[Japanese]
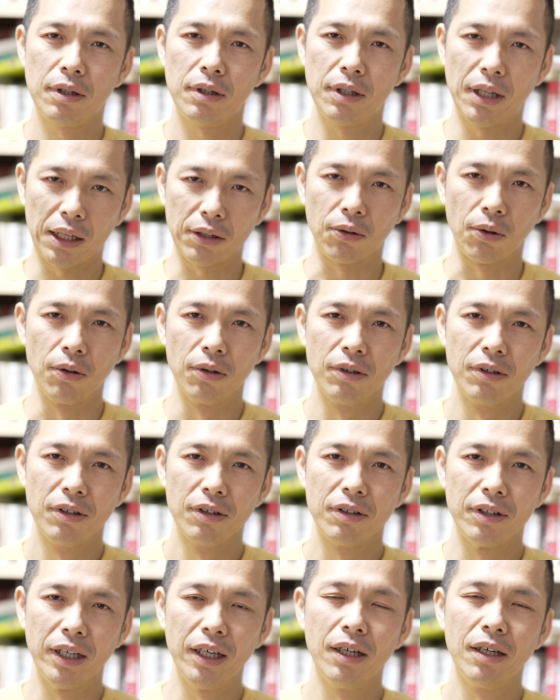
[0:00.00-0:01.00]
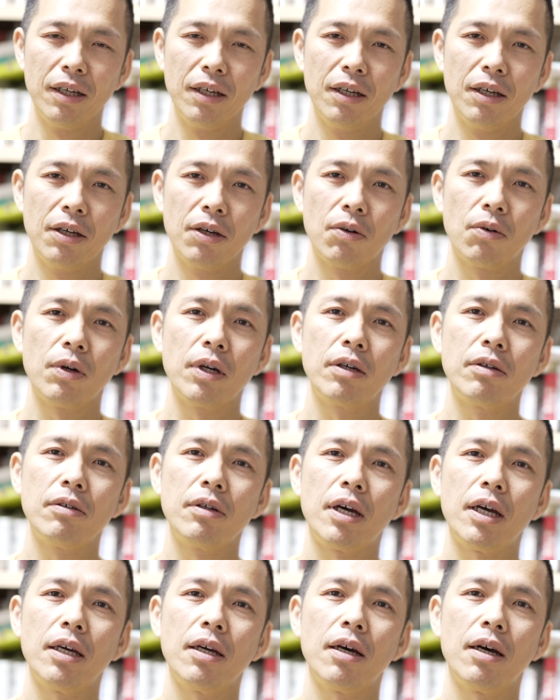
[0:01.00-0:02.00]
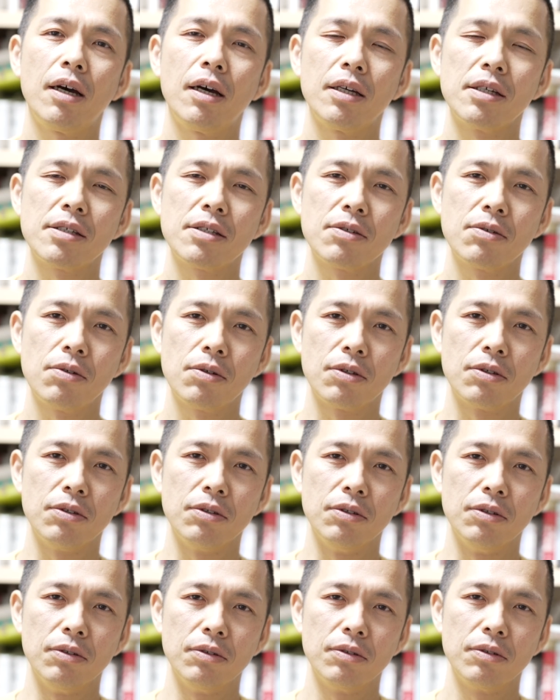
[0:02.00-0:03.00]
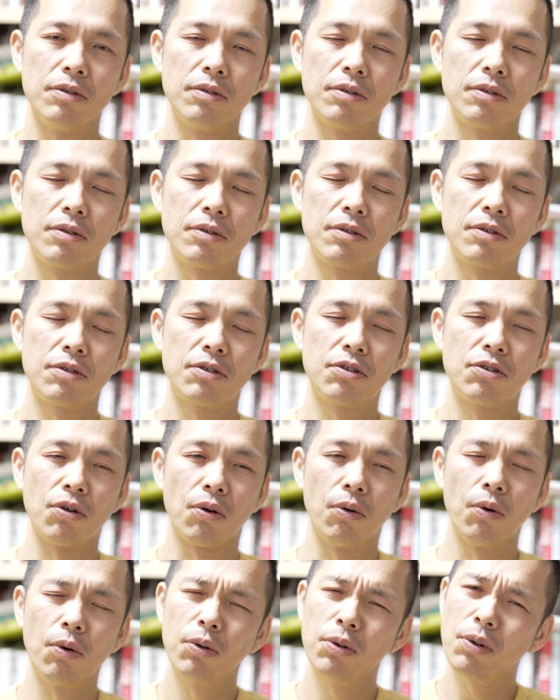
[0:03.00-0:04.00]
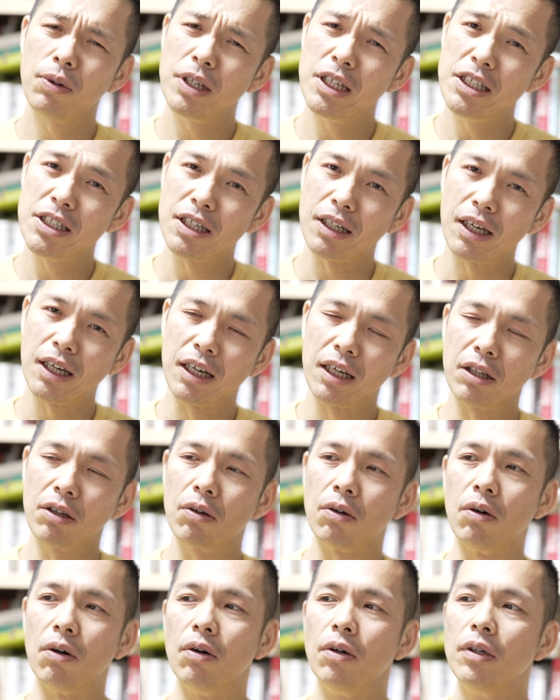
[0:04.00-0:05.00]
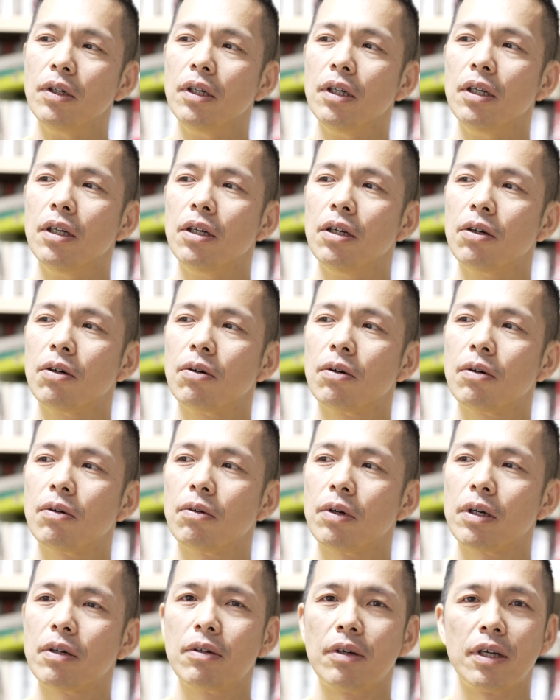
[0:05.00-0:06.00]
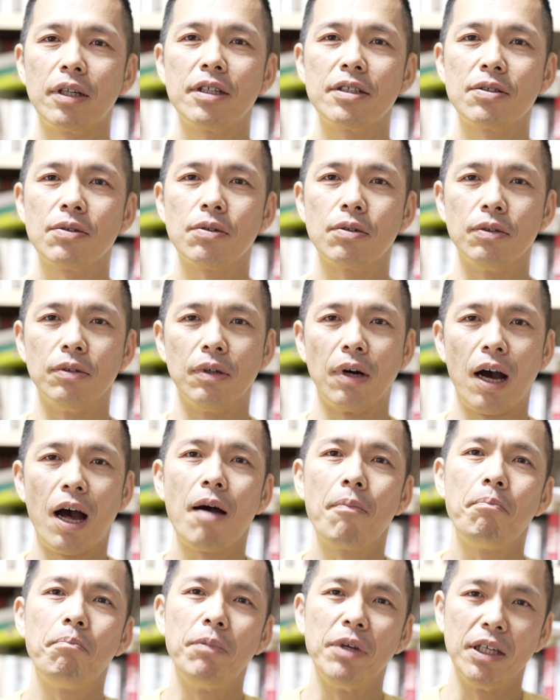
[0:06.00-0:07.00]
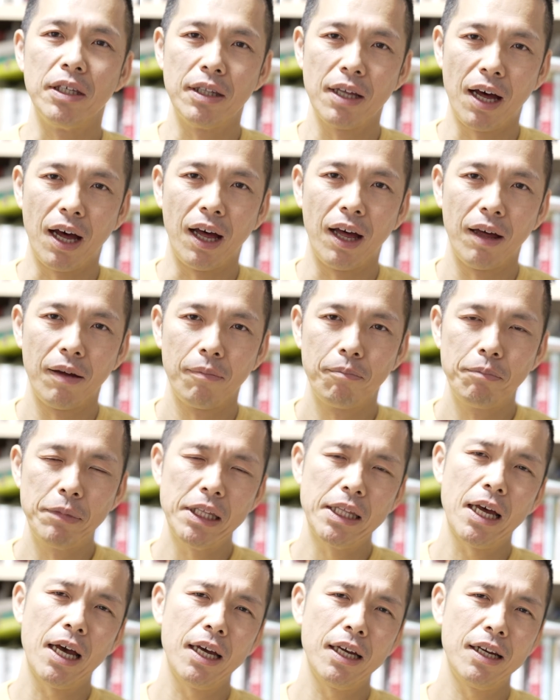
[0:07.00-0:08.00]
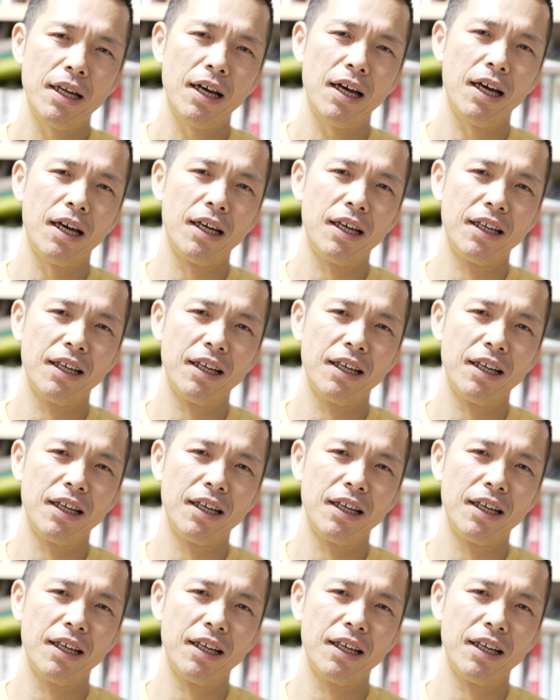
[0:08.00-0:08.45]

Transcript: だと、ね、これくらいがすごくちょうどいいじゃないけどこれくらいですごくハッピーだみたいな